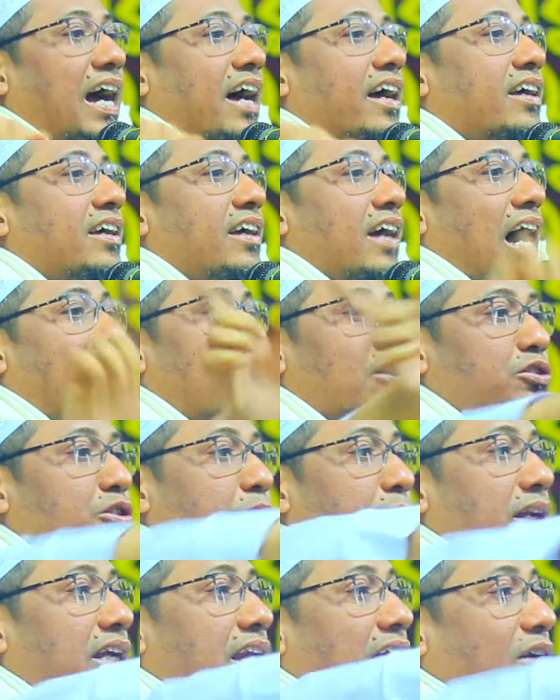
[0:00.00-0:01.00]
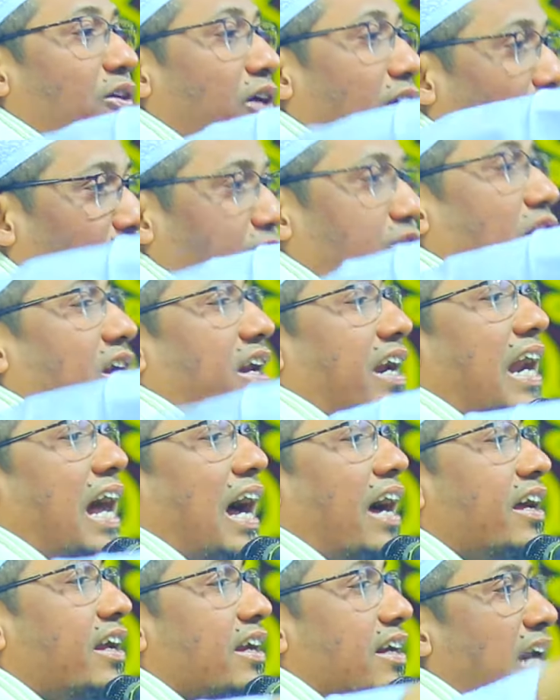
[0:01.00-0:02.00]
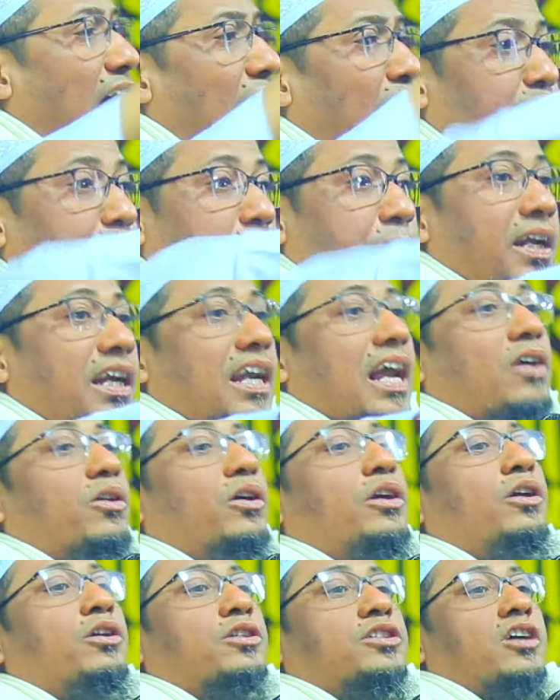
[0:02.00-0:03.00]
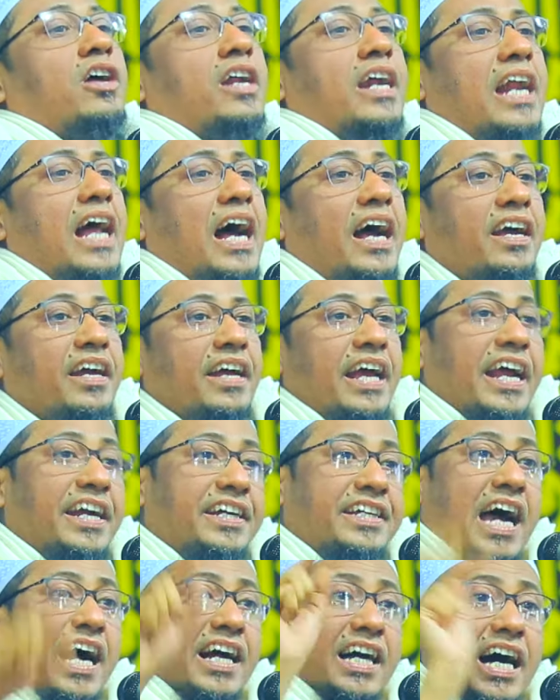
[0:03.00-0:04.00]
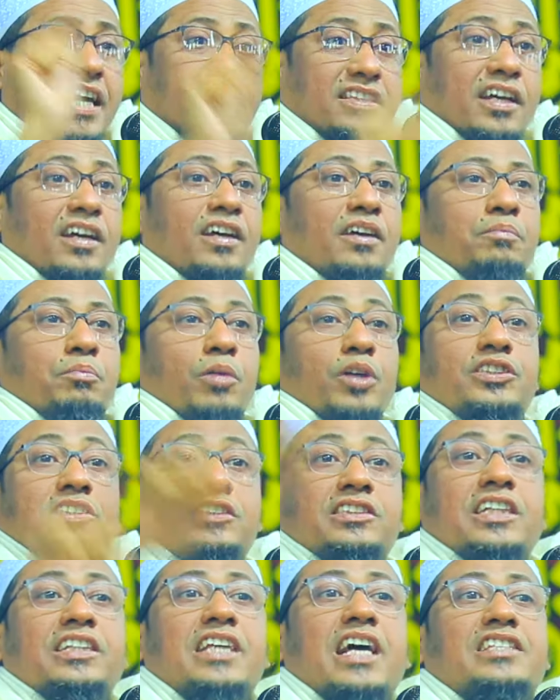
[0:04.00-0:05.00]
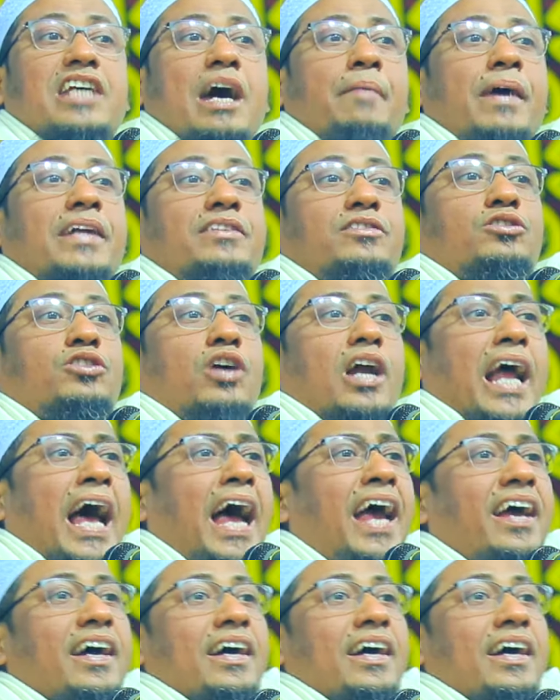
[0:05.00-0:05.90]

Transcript: না আউজুবিল্লা কইলেও সরে না নাউজুবিল্লা কইলেও সরে না এই ডাকাত মসজিদে জামাত চলে